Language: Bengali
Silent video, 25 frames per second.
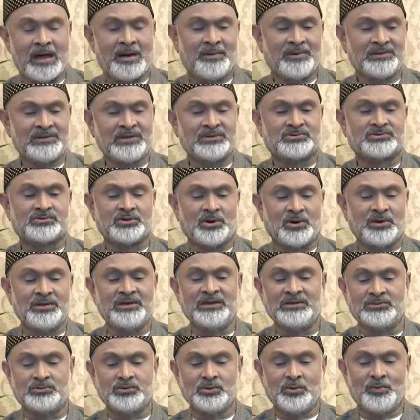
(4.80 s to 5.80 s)
আমাদের ছয়
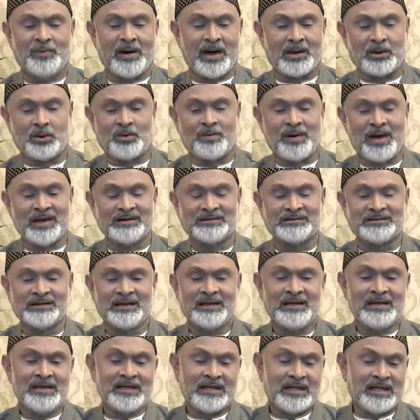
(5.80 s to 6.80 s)
ঋতু বারো মাস
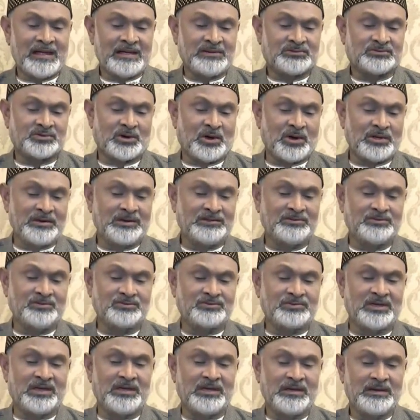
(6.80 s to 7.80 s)
এই ছয়
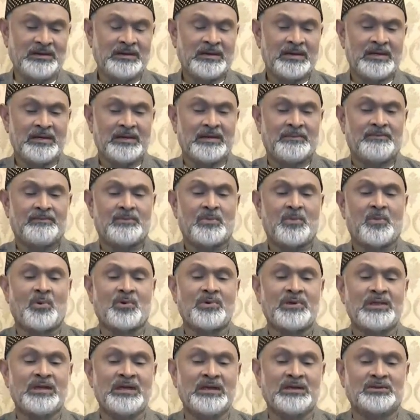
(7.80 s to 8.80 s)
ঋতুতে
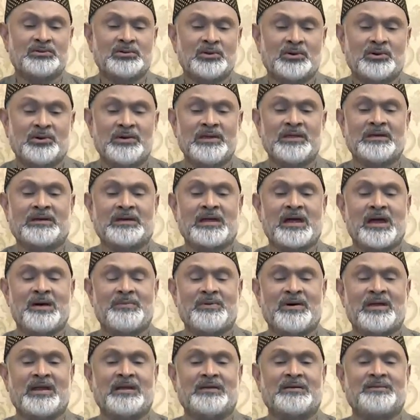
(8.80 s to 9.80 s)
অনেক ধরনের
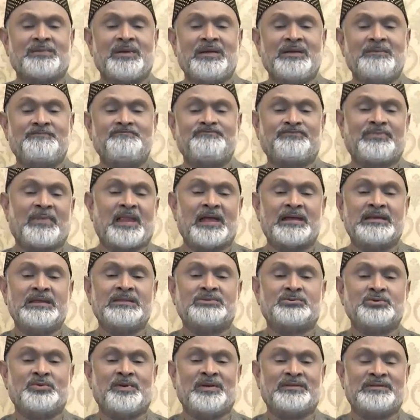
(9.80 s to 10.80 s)
খাবার আসবে
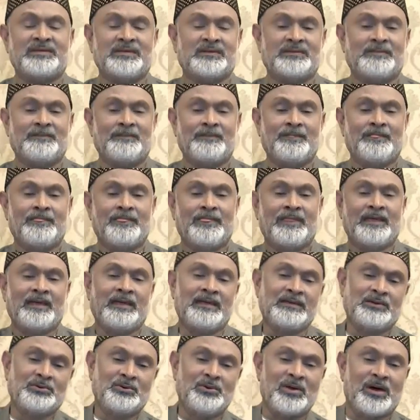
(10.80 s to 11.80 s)
ভেদে
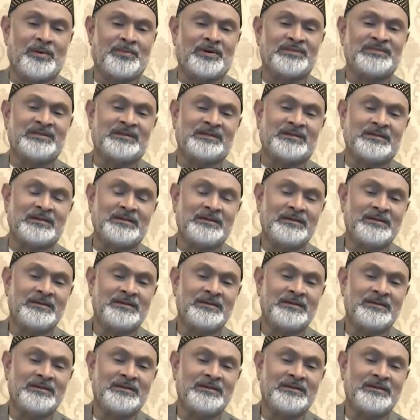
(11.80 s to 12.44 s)
এইগুলো আমাদেরকে